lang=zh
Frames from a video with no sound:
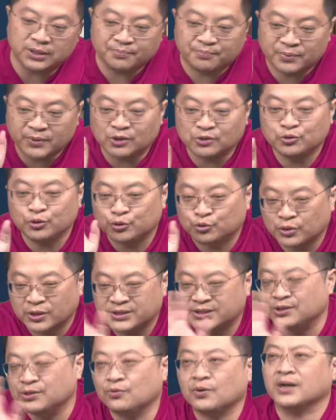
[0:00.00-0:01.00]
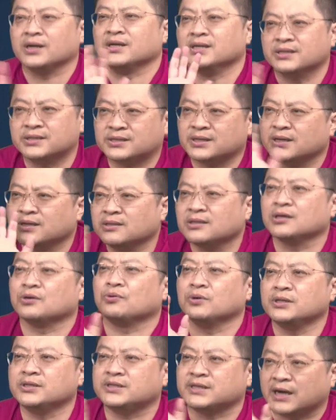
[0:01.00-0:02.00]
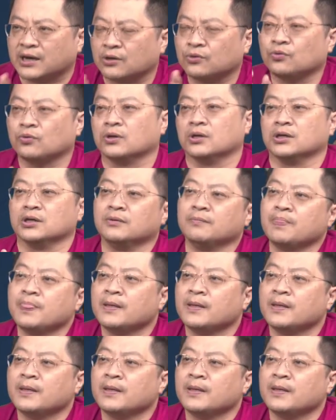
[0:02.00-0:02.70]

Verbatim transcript: 不要去追金万林，真的，我已经讲过了。